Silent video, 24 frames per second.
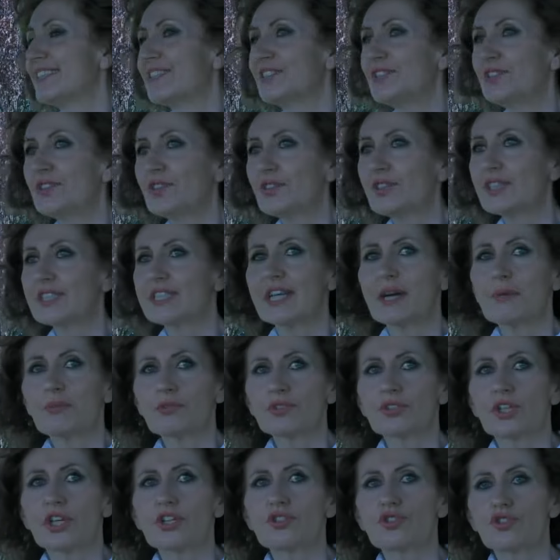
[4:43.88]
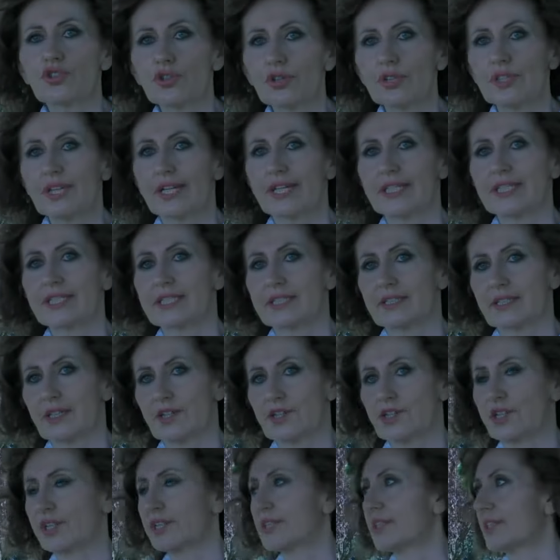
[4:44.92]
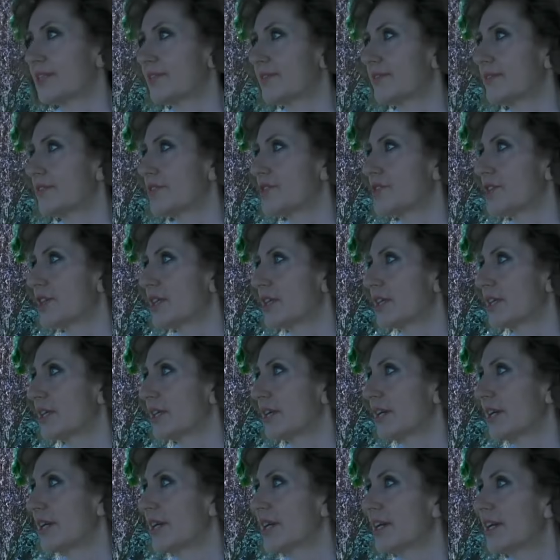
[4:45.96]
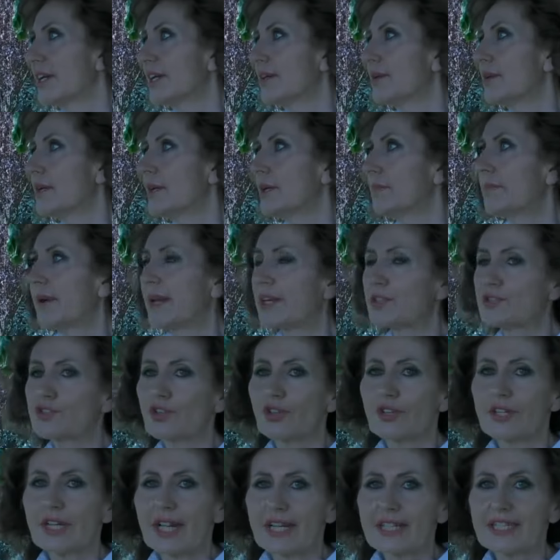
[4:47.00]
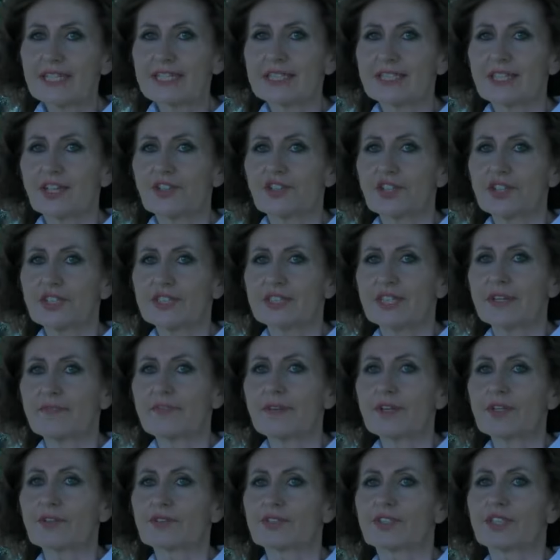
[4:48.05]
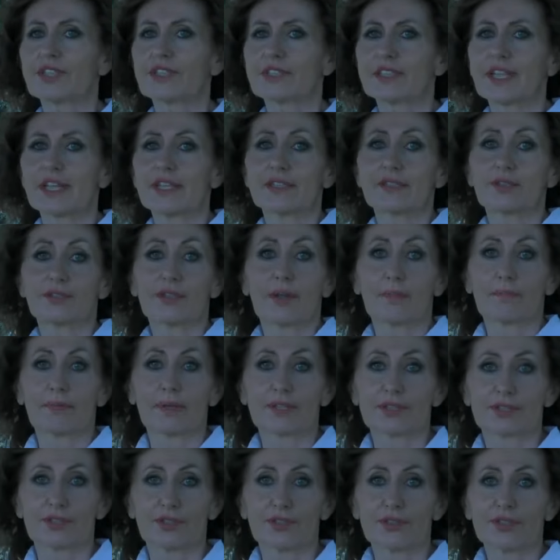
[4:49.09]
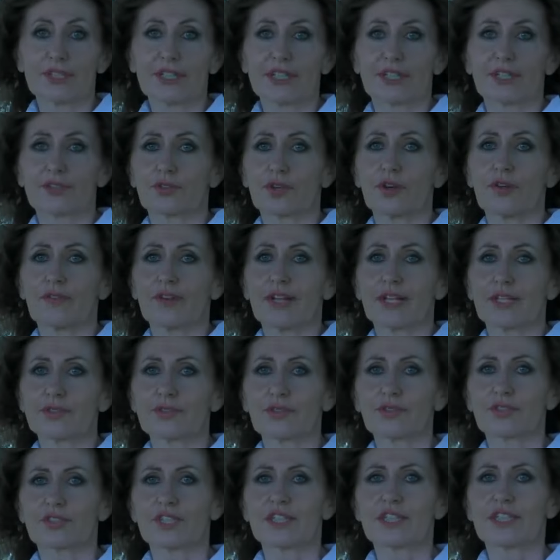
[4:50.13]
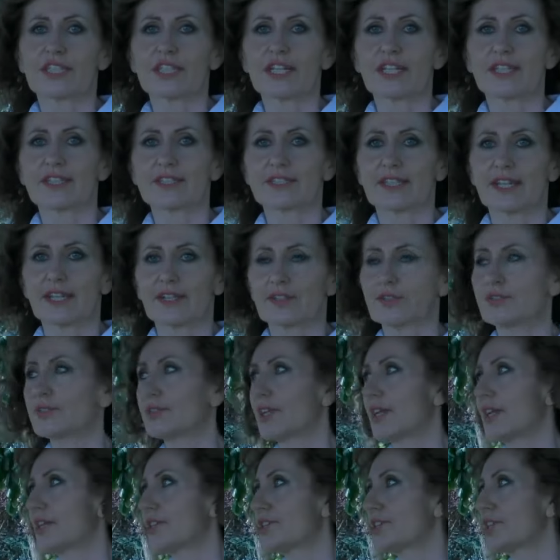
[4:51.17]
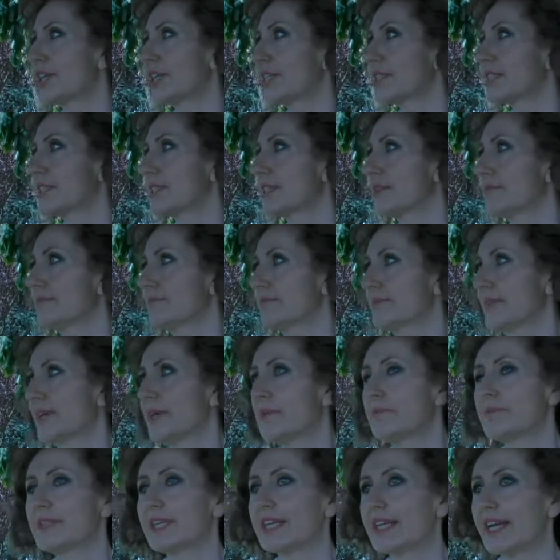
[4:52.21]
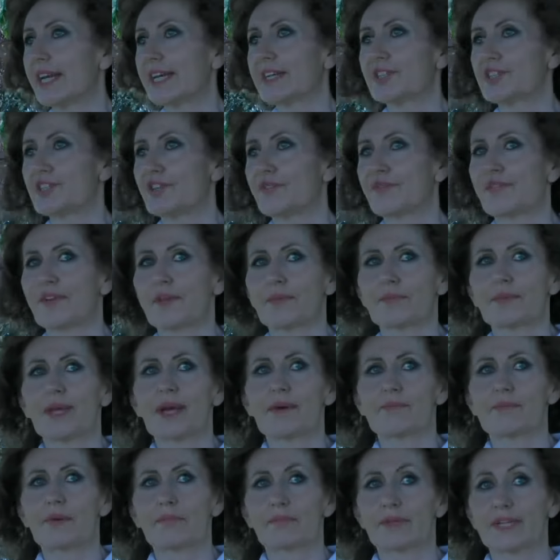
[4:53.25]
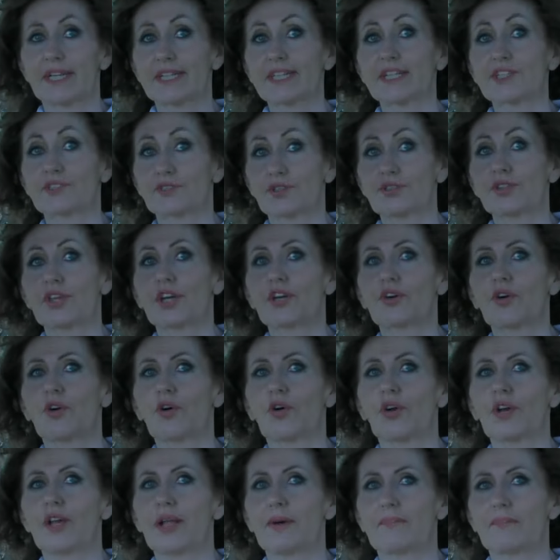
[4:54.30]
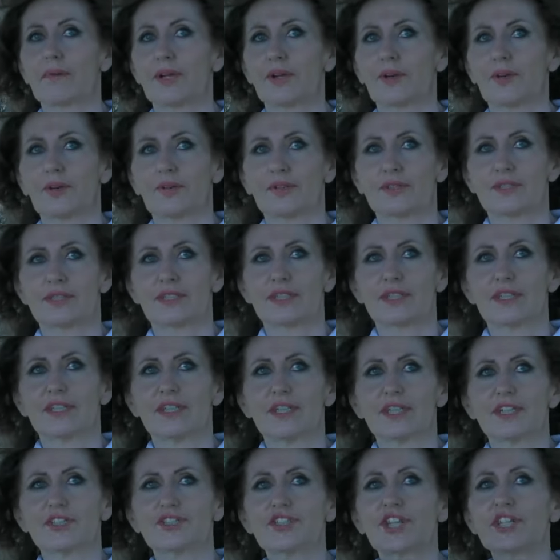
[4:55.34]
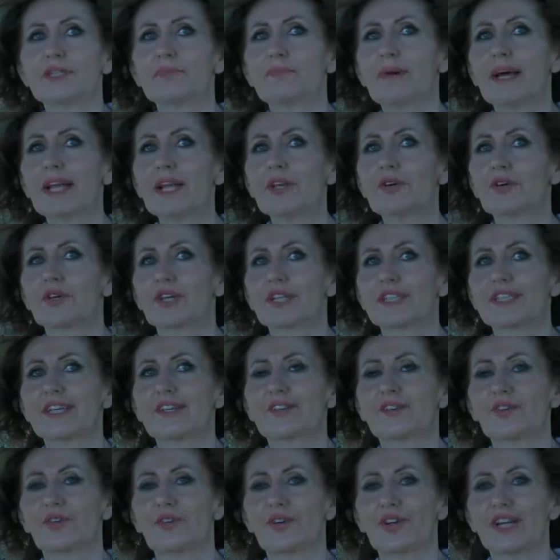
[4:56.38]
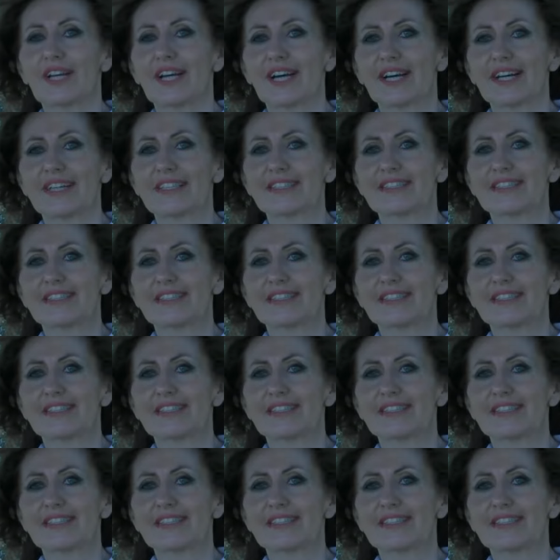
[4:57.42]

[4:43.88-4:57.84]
noi siamo dei giornalisti scientifici eh, per giornalista scientifico si intende una persona che trova la notizia all'interno della scienza. E direi che ci fermiamo perché adesso decolla però. C'è di bello che decolla